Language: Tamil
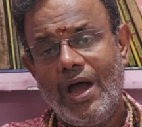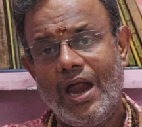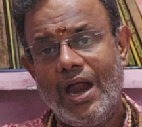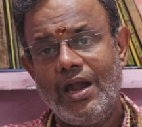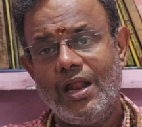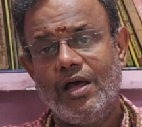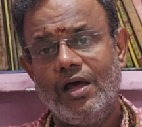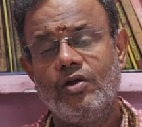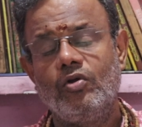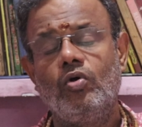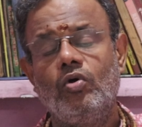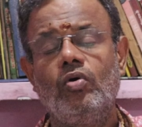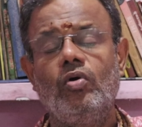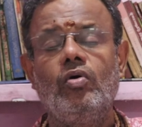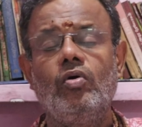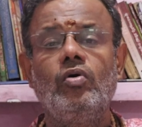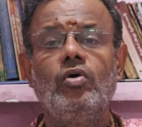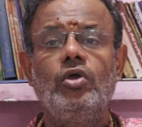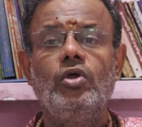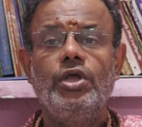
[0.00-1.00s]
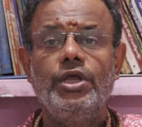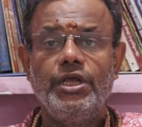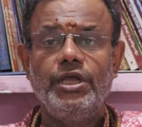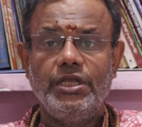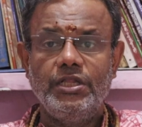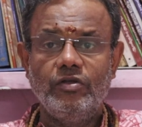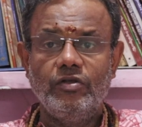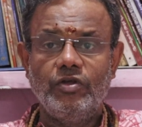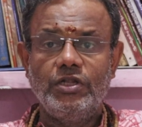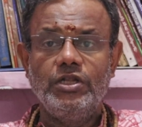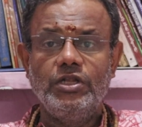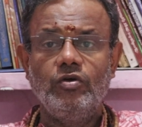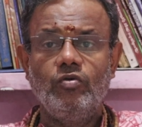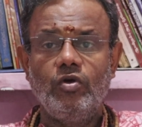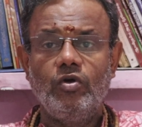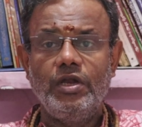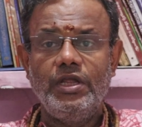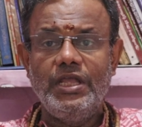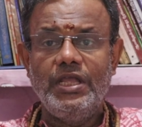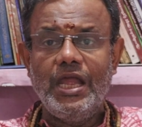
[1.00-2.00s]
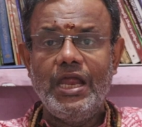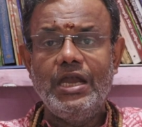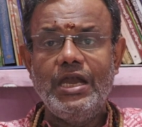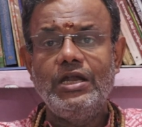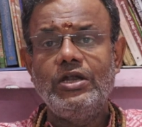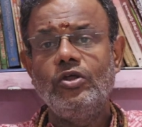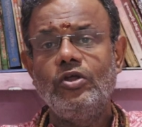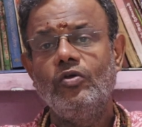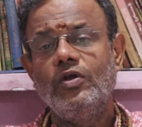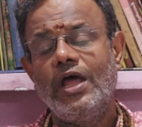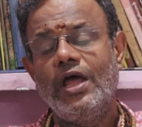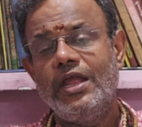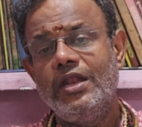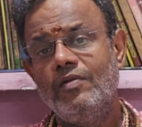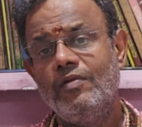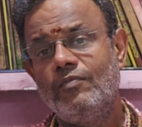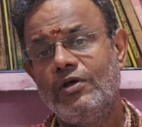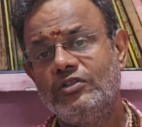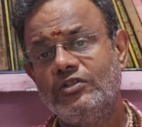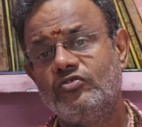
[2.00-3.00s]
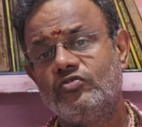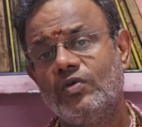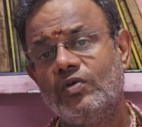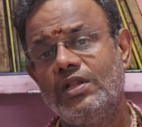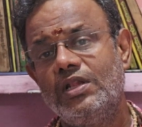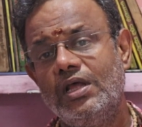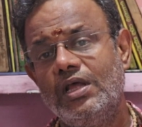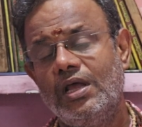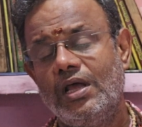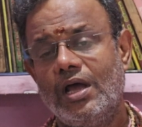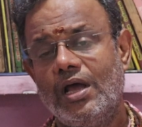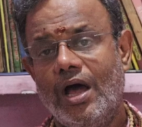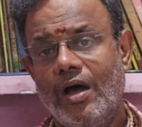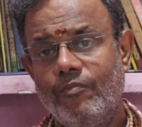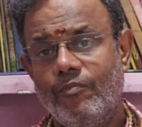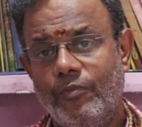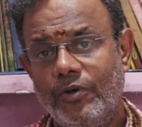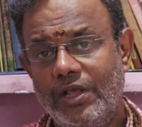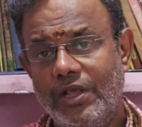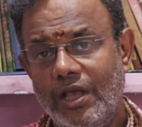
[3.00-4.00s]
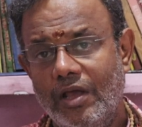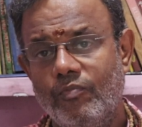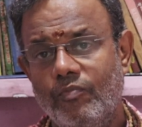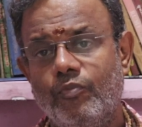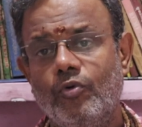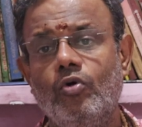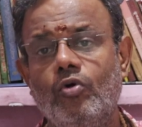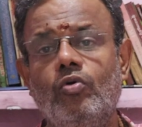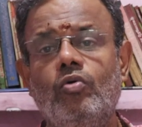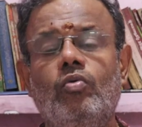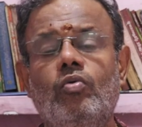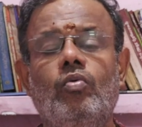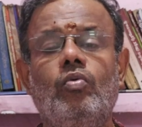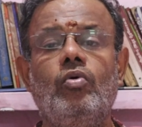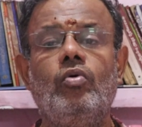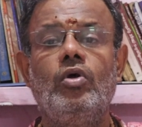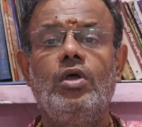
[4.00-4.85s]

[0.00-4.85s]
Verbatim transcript: பேடாக இருக்கும் இது வந்து ஒரு எயிட் டு நைன் மந்த்ஸ் வந்து அப்படியே போகும்